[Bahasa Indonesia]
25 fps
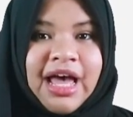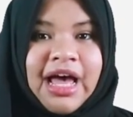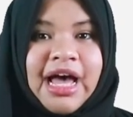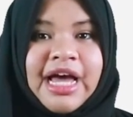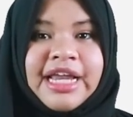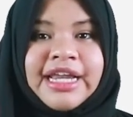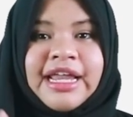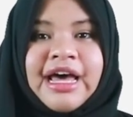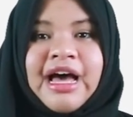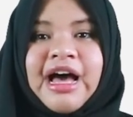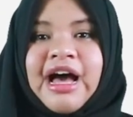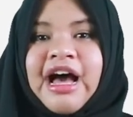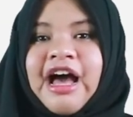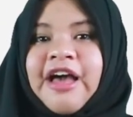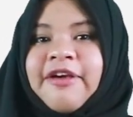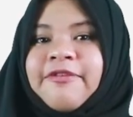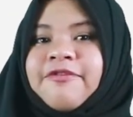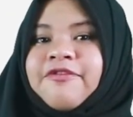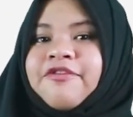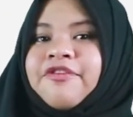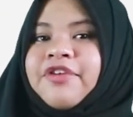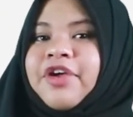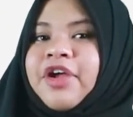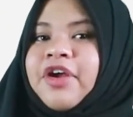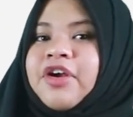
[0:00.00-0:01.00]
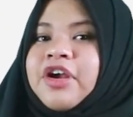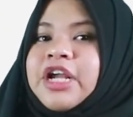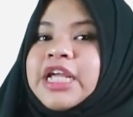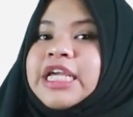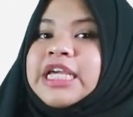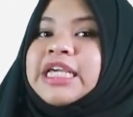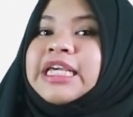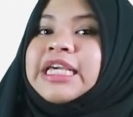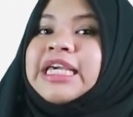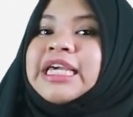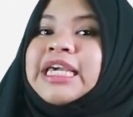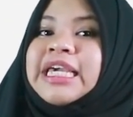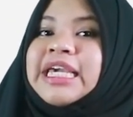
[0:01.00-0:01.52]
ada I'm
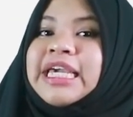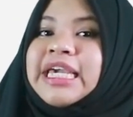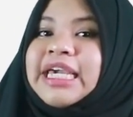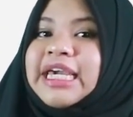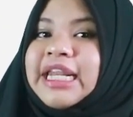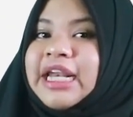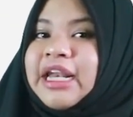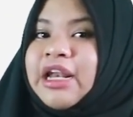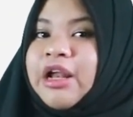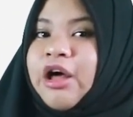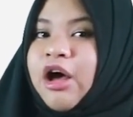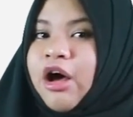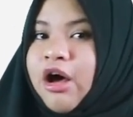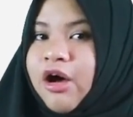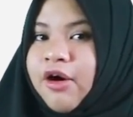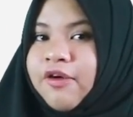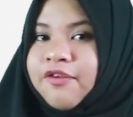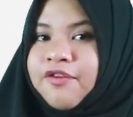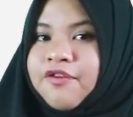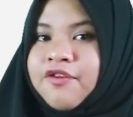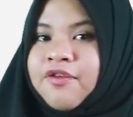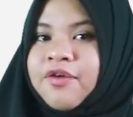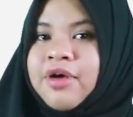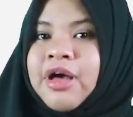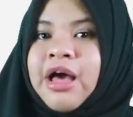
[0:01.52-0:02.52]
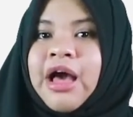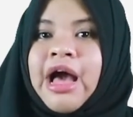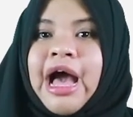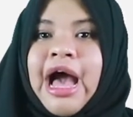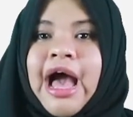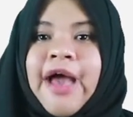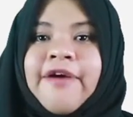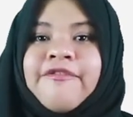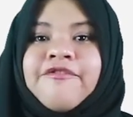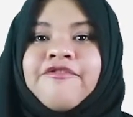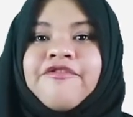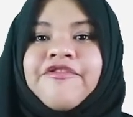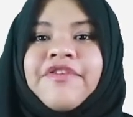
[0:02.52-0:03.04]
very keen of.
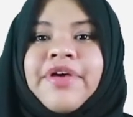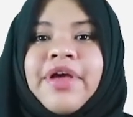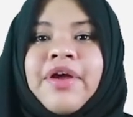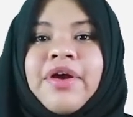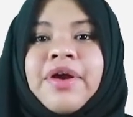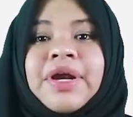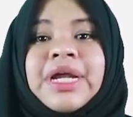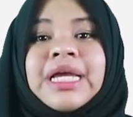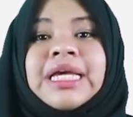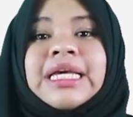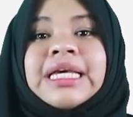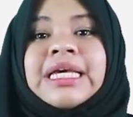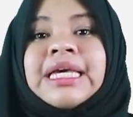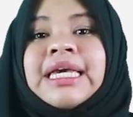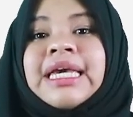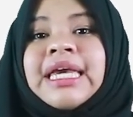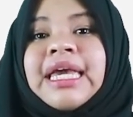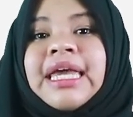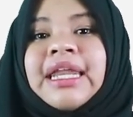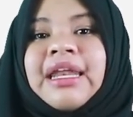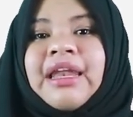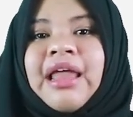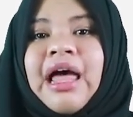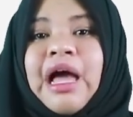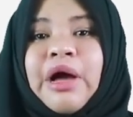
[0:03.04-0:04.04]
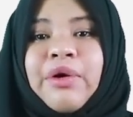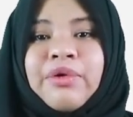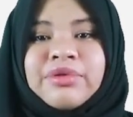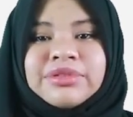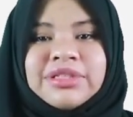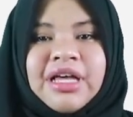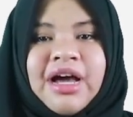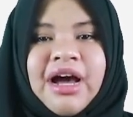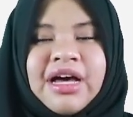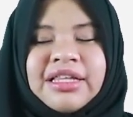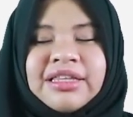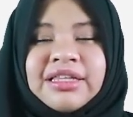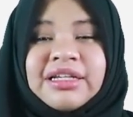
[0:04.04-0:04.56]
I'm very keen.
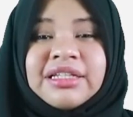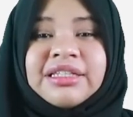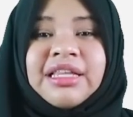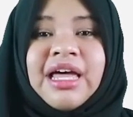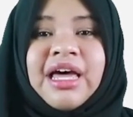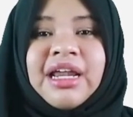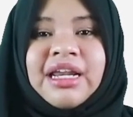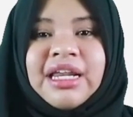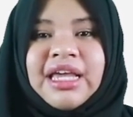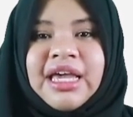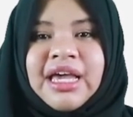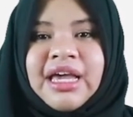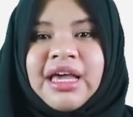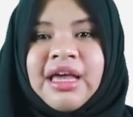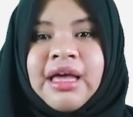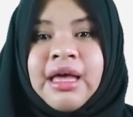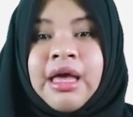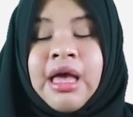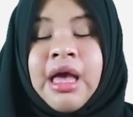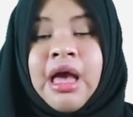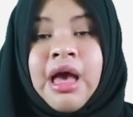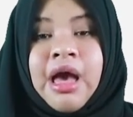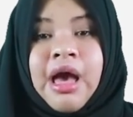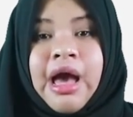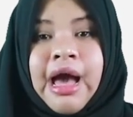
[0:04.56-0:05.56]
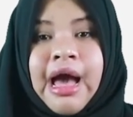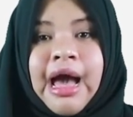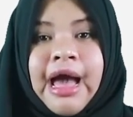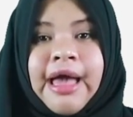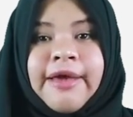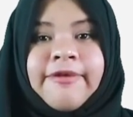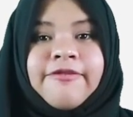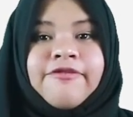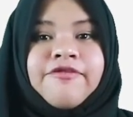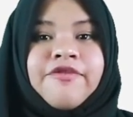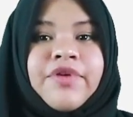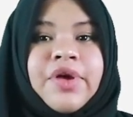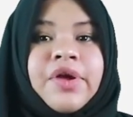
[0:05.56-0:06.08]
Aku sangat tertarik.
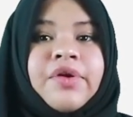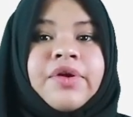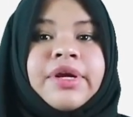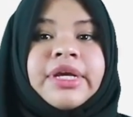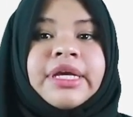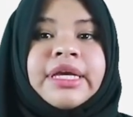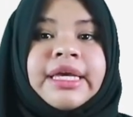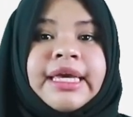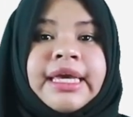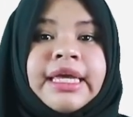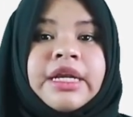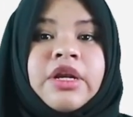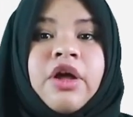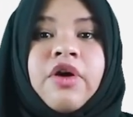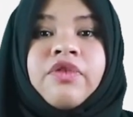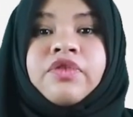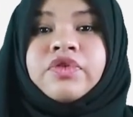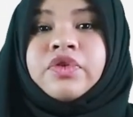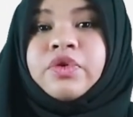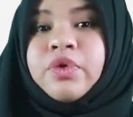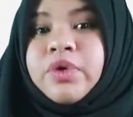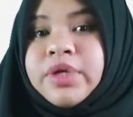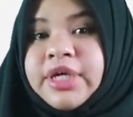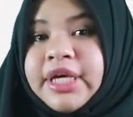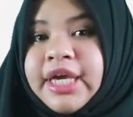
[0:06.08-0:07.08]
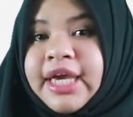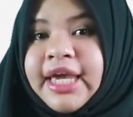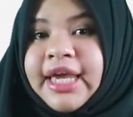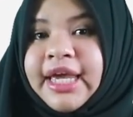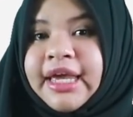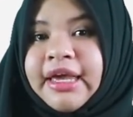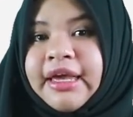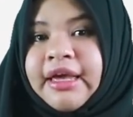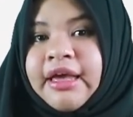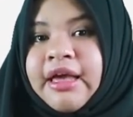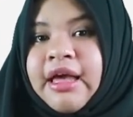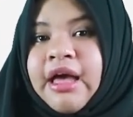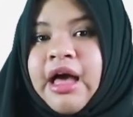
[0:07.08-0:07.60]
I'm very keen of
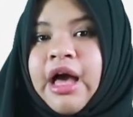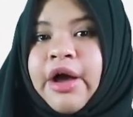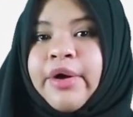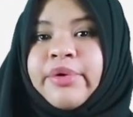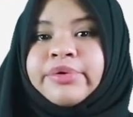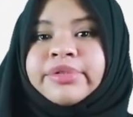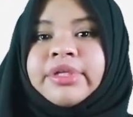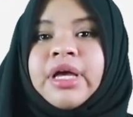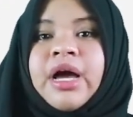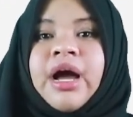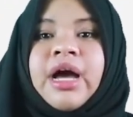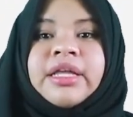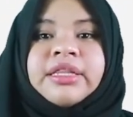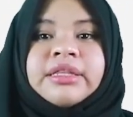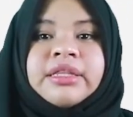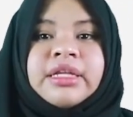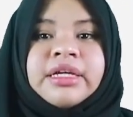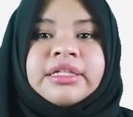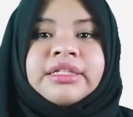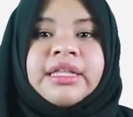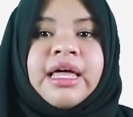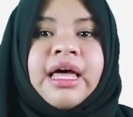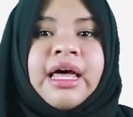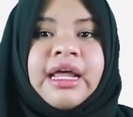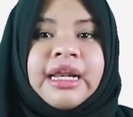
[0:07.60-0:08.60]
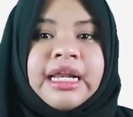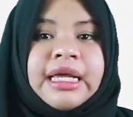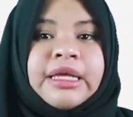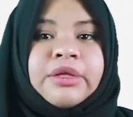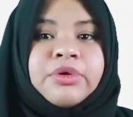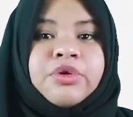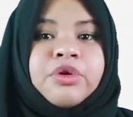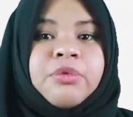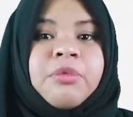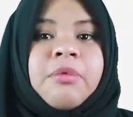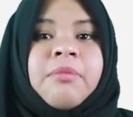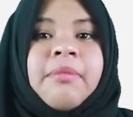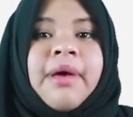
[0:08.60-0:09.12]
cooking. Aku sangat
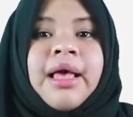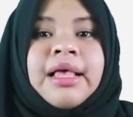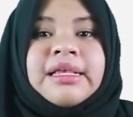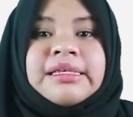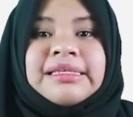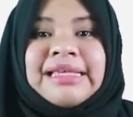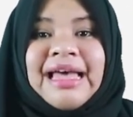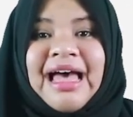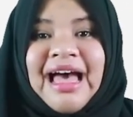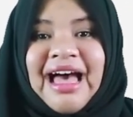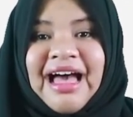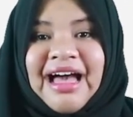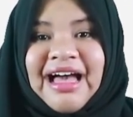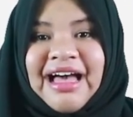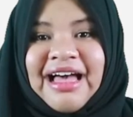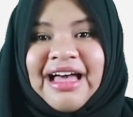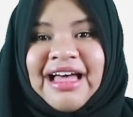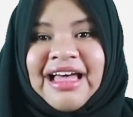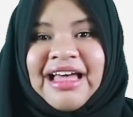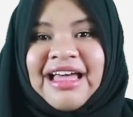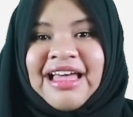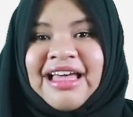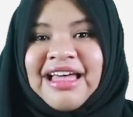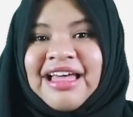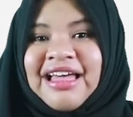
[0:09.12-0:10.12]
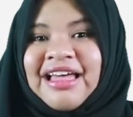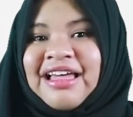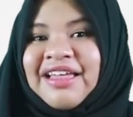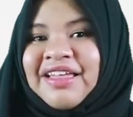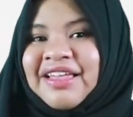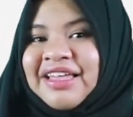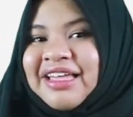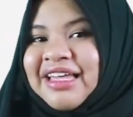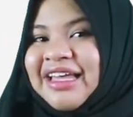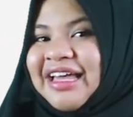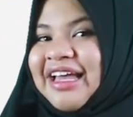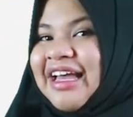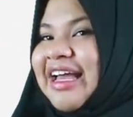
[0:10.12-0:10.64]
tertarik untuk memasak.
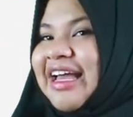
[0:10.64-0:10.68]
Oke,